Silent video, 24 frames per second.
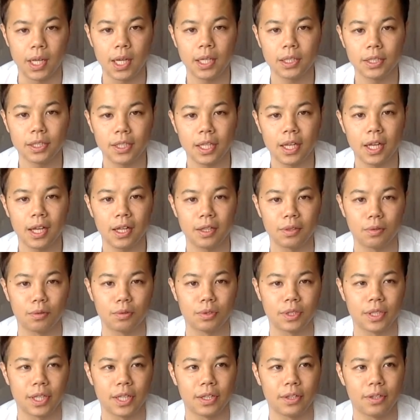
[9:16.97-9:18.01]
かした
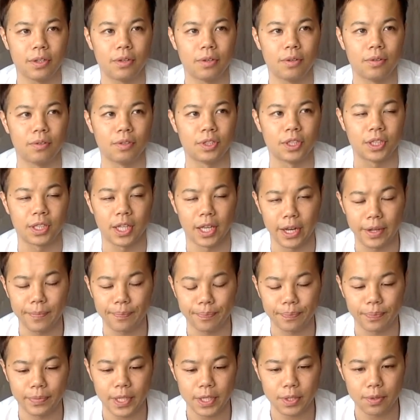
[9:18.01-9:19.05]
特性というのを知ってね
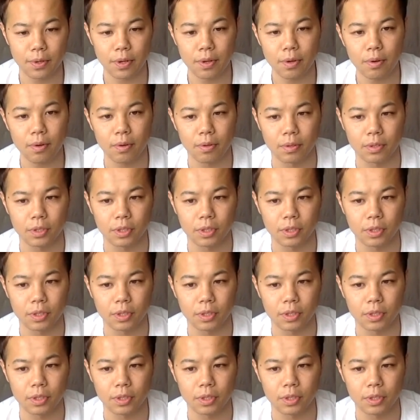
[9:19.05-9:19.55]
でそれを